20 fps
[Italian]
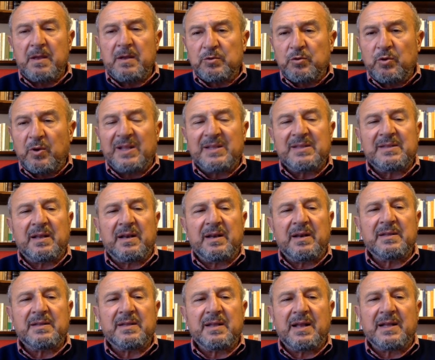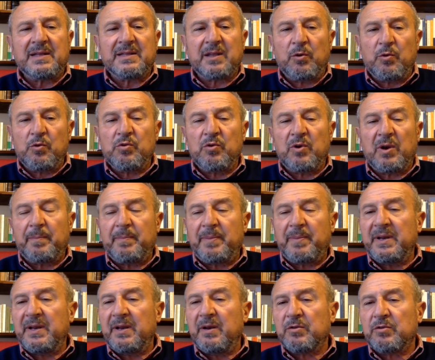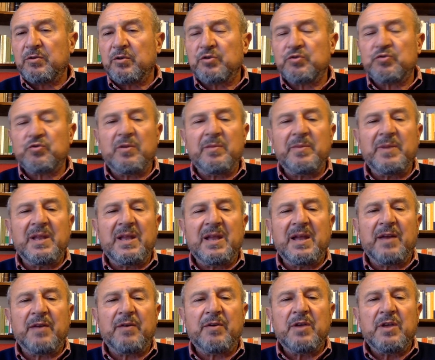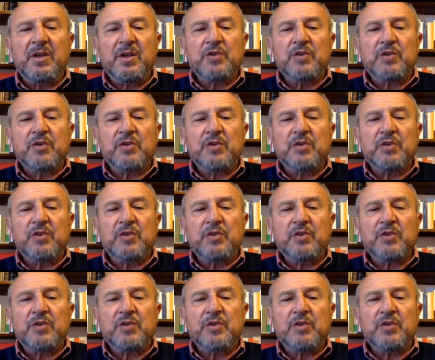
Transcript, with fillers: Durante la ritirata lungo l'Appennino tosco-emiliano